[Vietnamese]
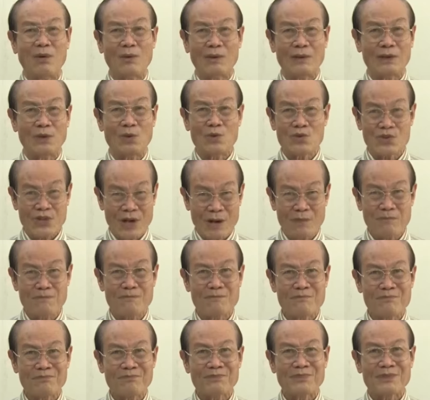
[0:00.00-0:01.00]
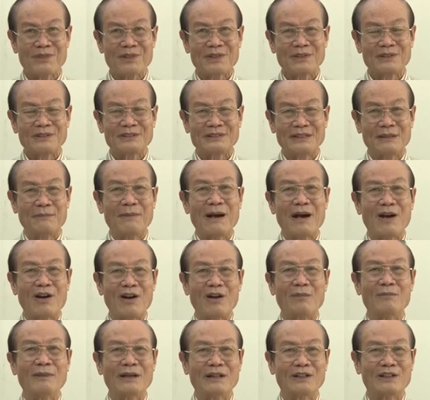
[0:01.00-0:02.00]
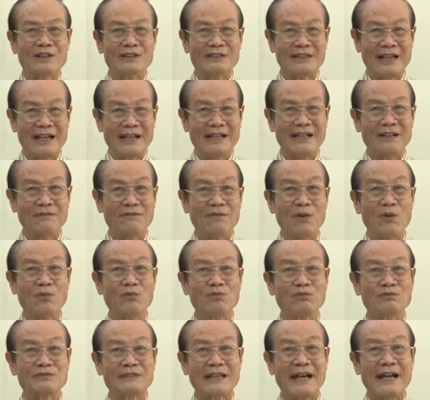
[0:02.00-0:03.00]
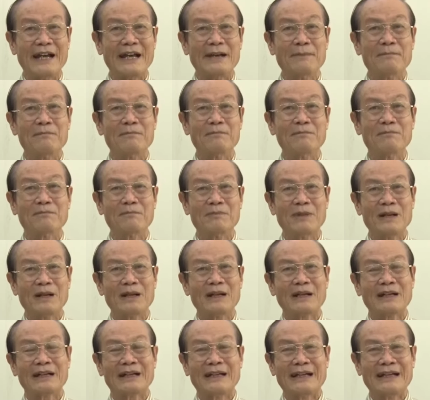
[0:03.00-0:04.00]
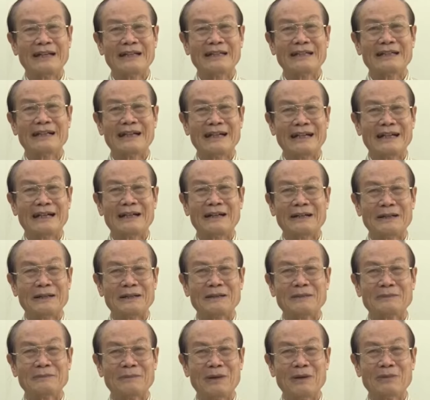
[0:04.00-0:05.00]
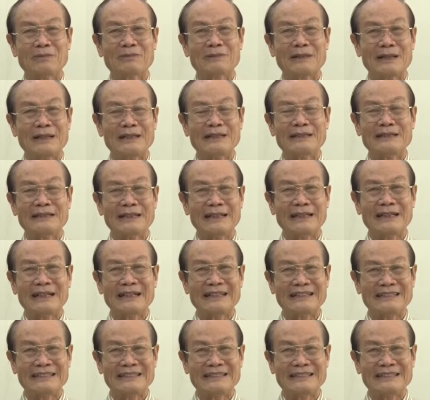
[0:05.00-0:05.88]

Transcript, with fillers: ra một cái cú sốc, thì bà con mình có thể là phun thêm một cái